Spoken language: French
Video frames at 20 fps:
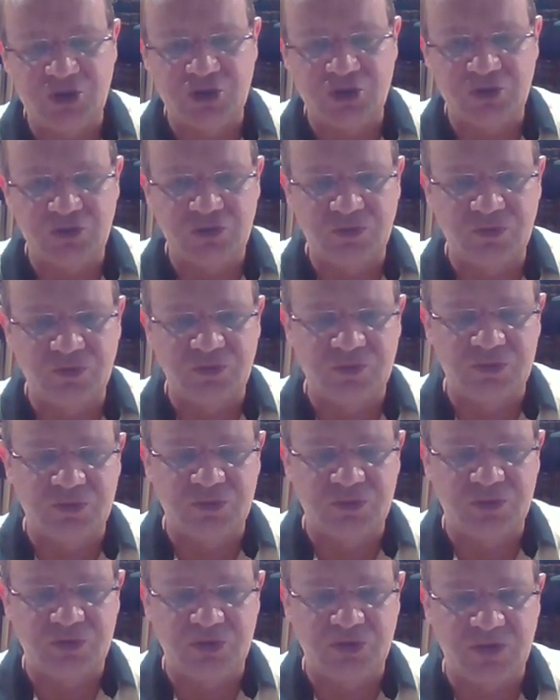je,
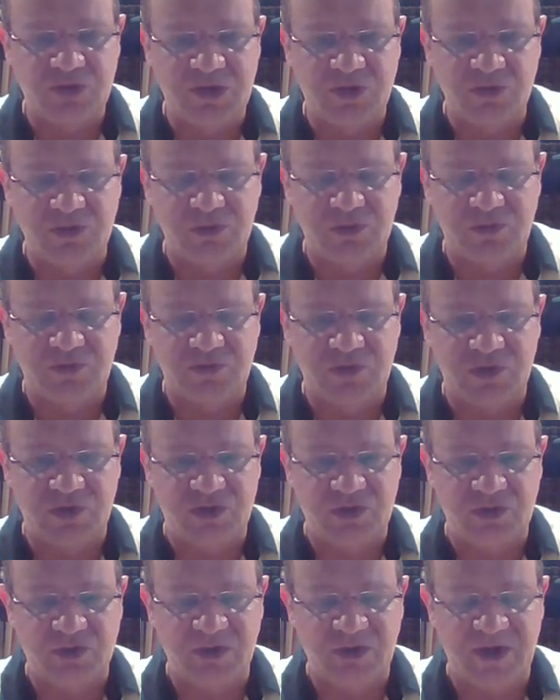je suis que
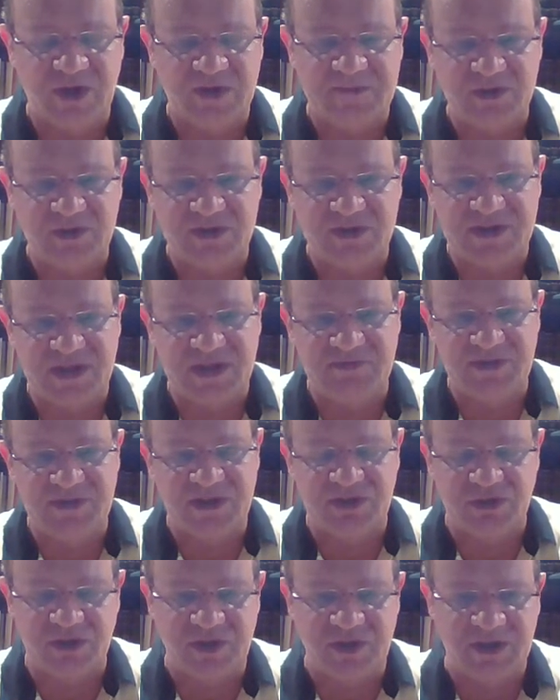votre humble
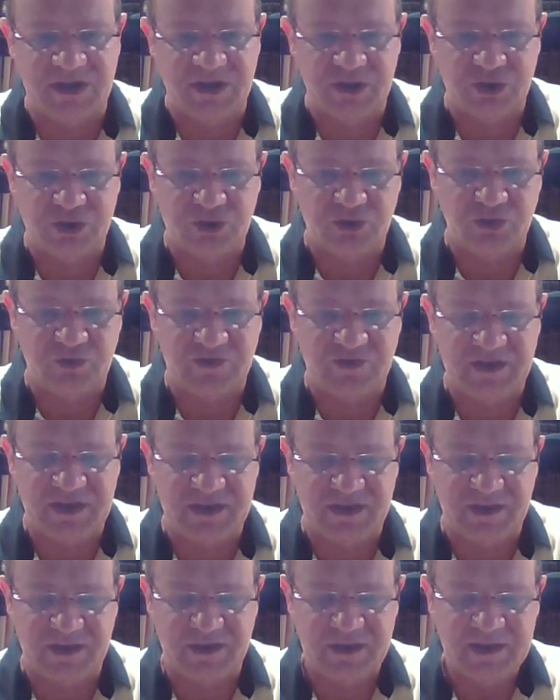serviteur et je ne vais
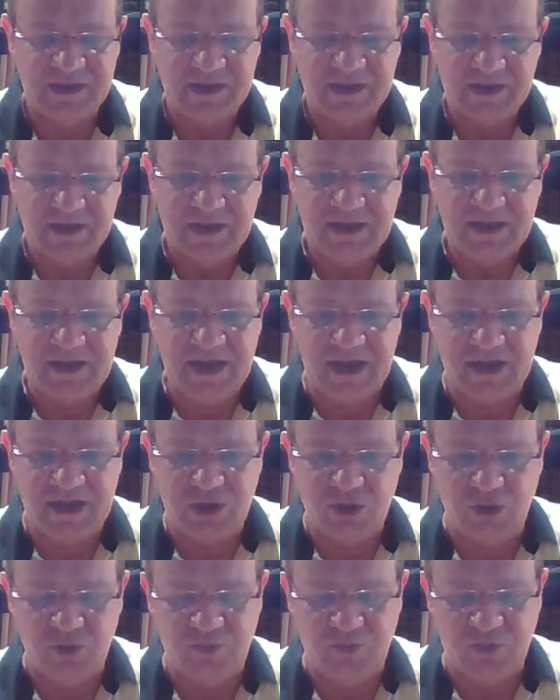être là
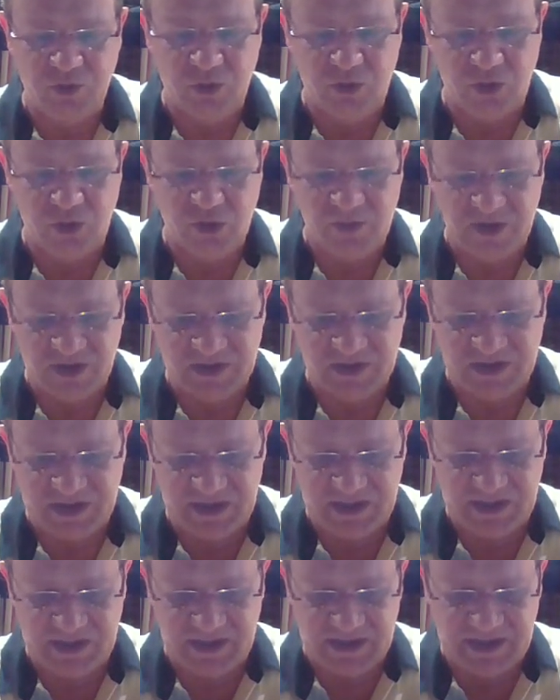que pour
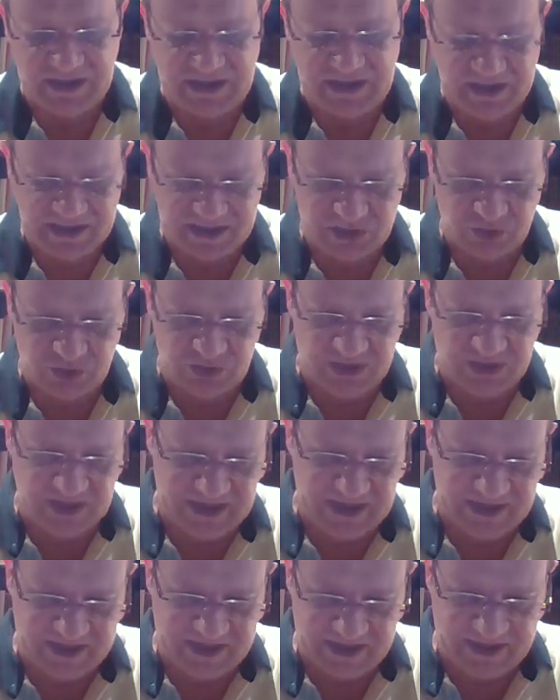commenter et lire ce qu'il
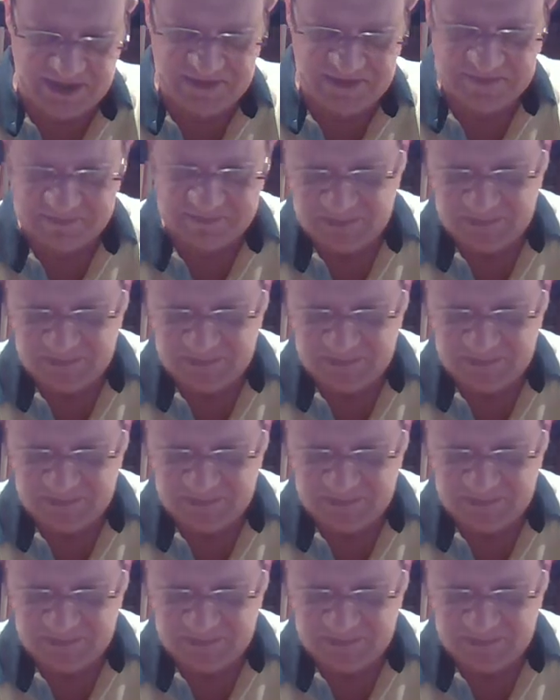a écrit.